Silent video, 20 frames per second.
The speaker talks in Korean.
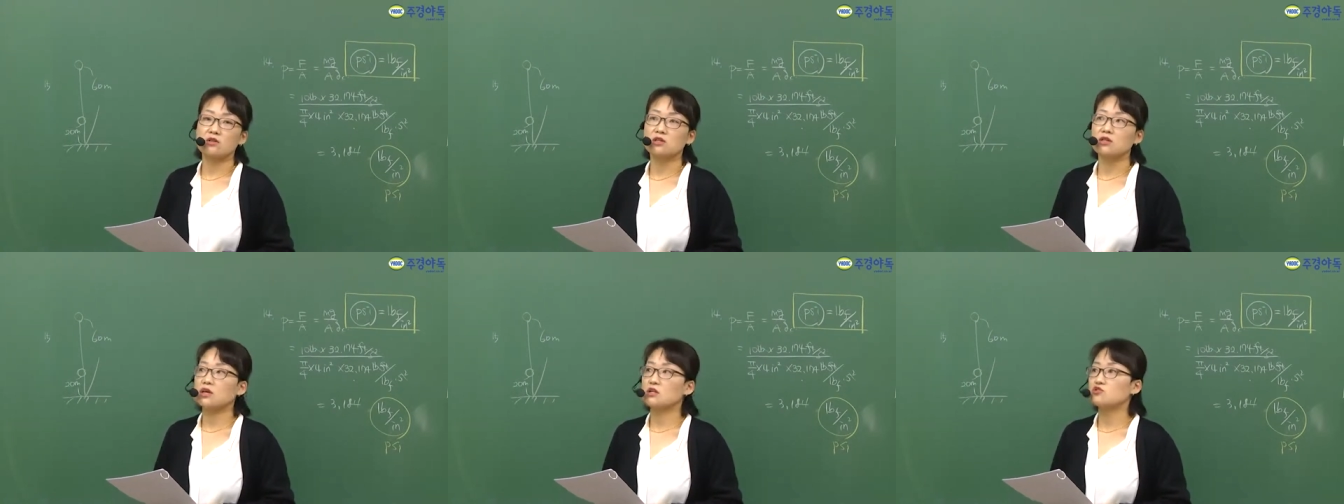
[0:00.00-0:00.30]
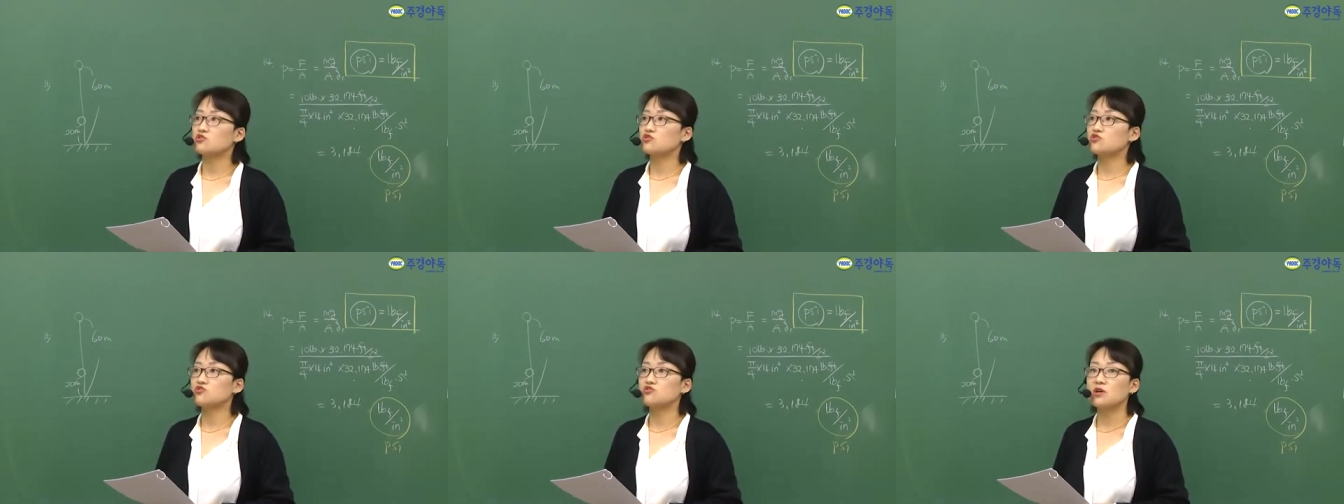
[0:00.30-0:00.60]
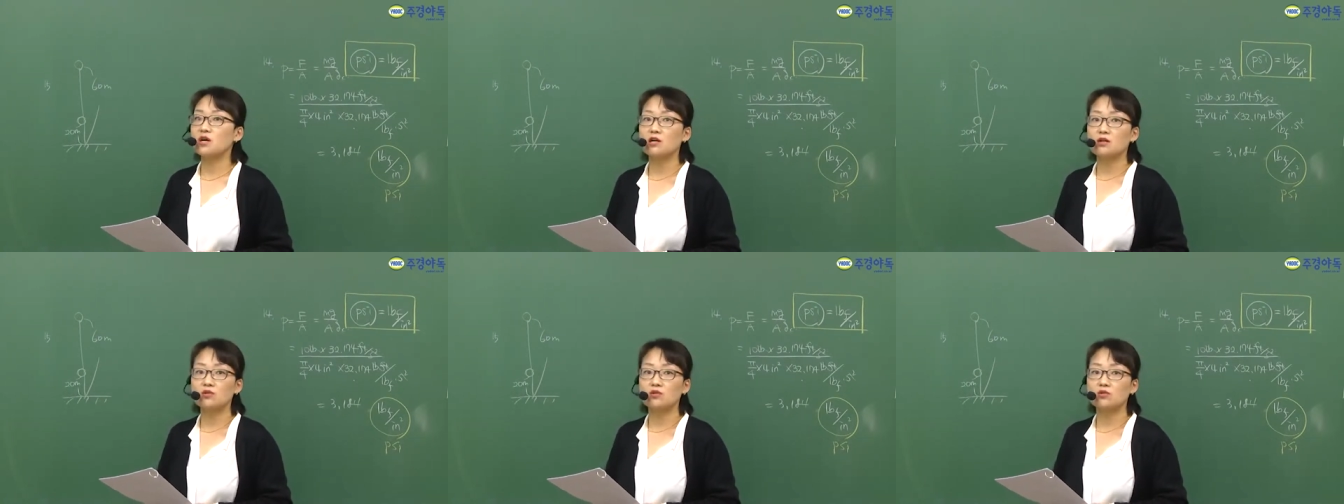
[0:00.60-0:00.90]
이게
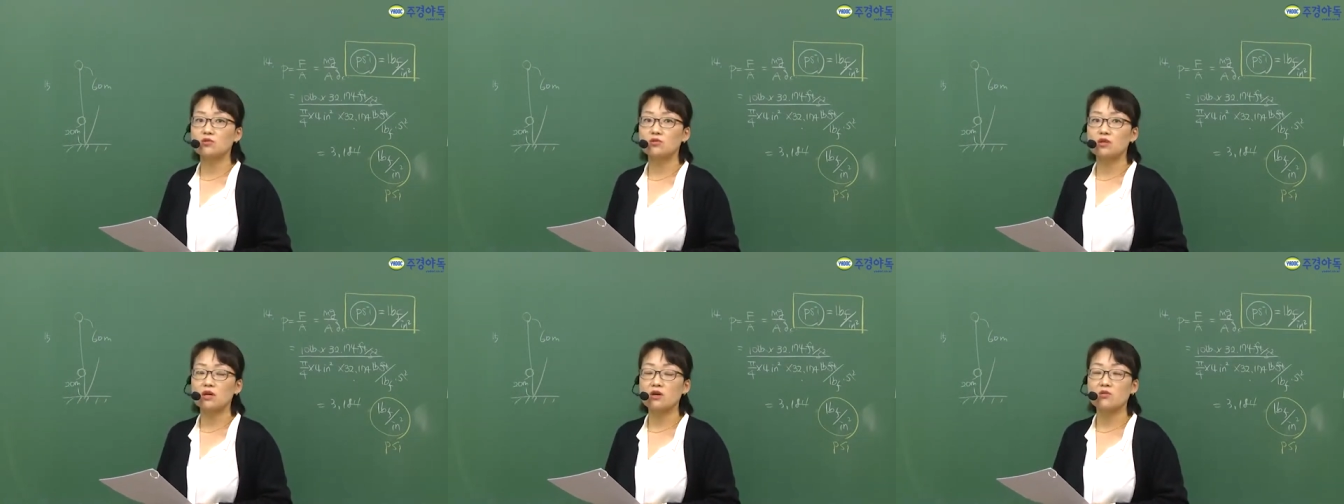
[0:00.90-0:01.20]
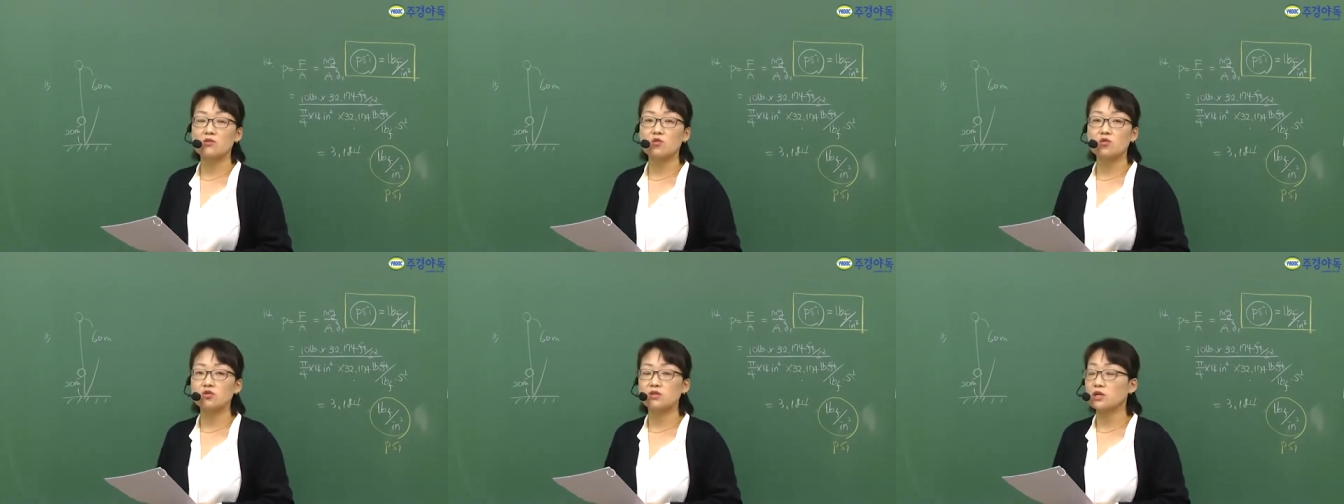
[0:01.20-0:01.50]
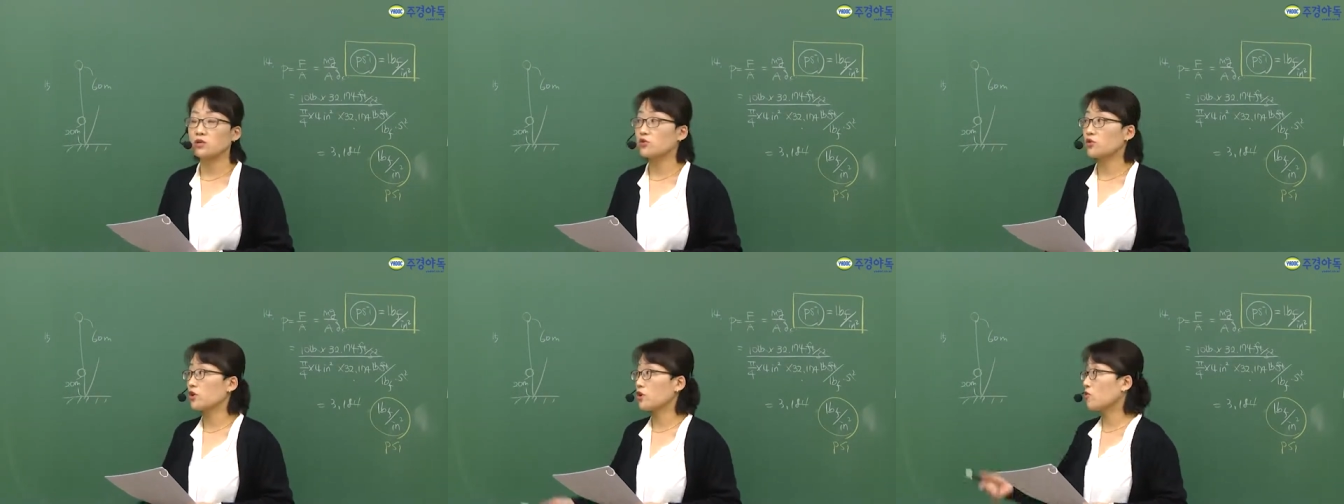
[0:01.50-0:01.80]
중학교네요?
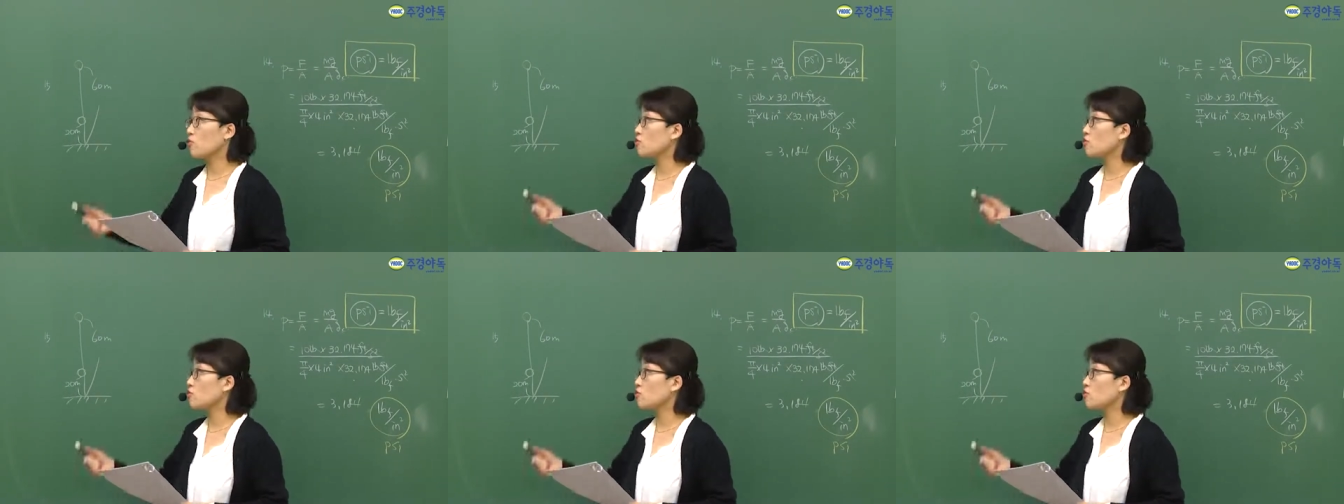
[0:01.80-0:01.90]
고등학교예요?